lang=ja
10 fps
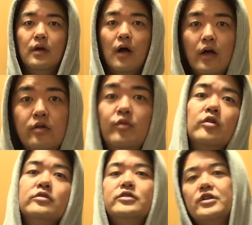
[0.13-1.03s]
はいどうも
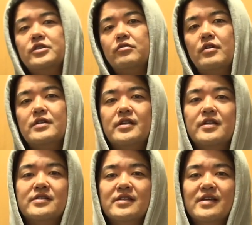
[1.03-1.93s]
こんにちは、ジェット大輔
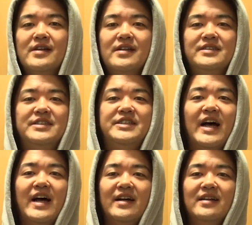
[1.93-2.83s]
です。
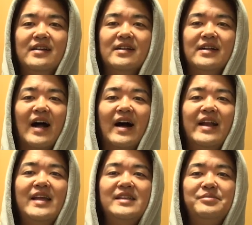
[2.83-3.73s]
じゃん
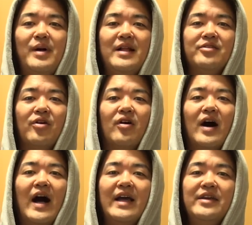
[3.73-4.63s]
ガレージバンド
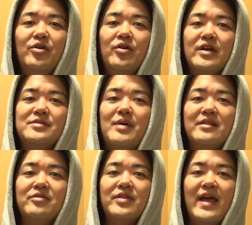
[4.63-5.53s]
iOS
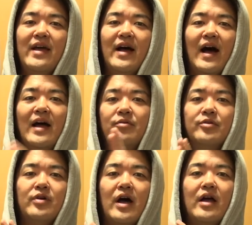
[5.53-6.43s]
版のね、
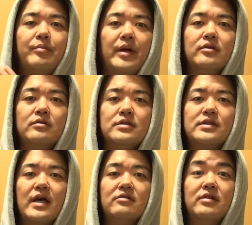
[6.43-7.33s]
iPhone とか iPad で
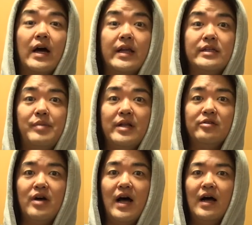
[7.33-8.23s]
使える
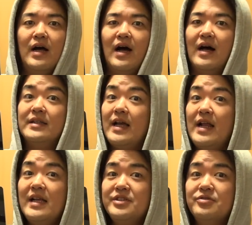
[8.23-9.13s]
ガレージバンドが
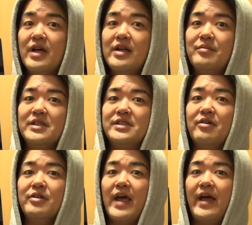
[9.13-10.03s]
新しくなりました
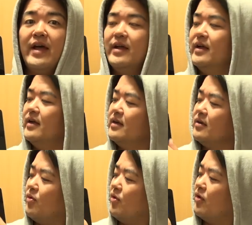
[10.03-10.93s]
よね。
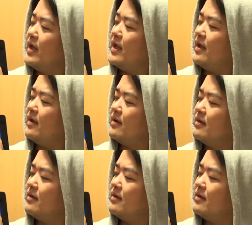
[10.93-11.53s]
これ、